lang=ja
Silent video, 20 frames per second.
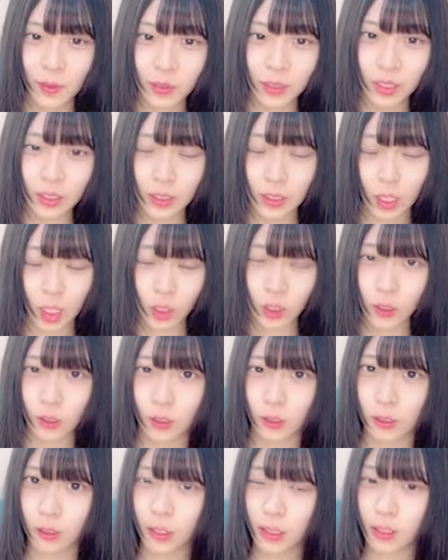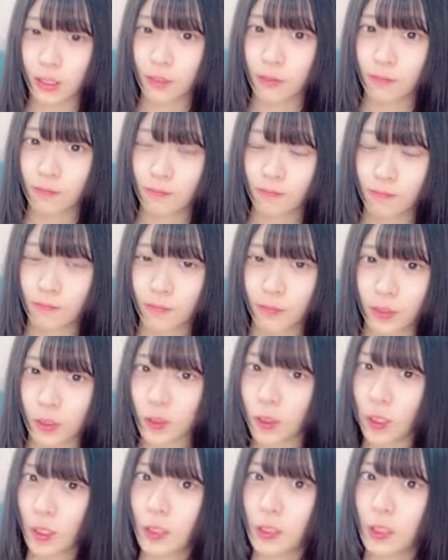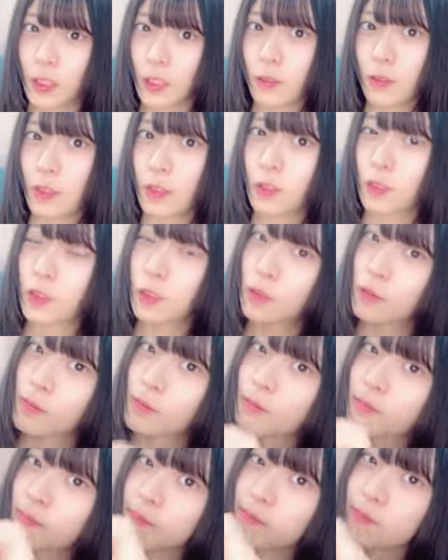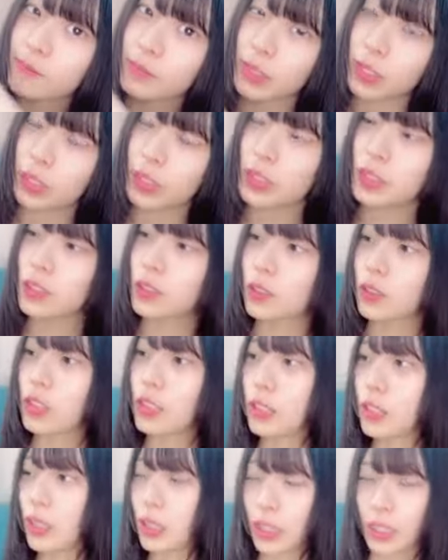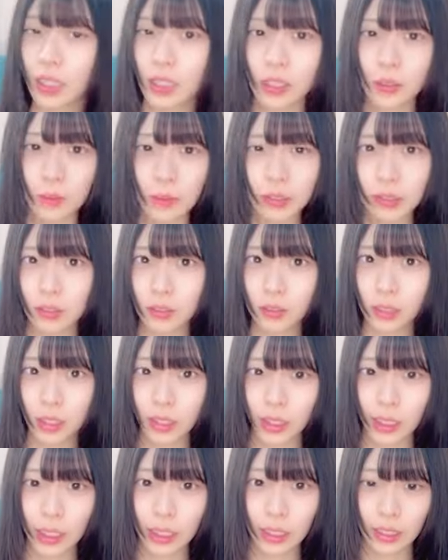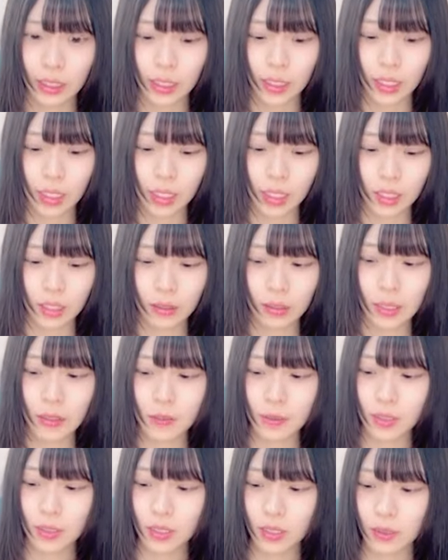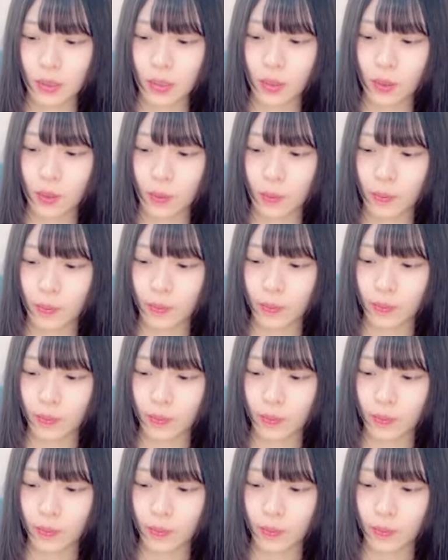こんにちはこんにちはそういった発言はちょっと禁止とさせていただいてますのではいいや多分あの